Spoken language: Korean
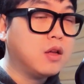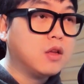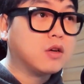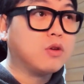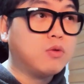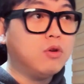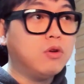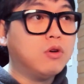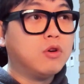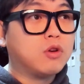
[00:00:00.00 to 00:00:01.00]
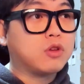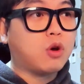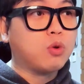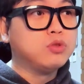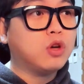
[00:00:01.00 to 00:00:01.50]
그리고
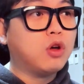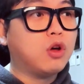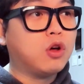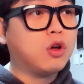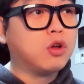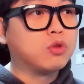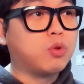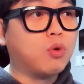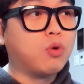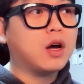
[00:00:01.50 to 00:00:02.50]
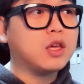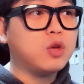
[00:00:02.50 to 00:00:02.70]
결혼 전 동거가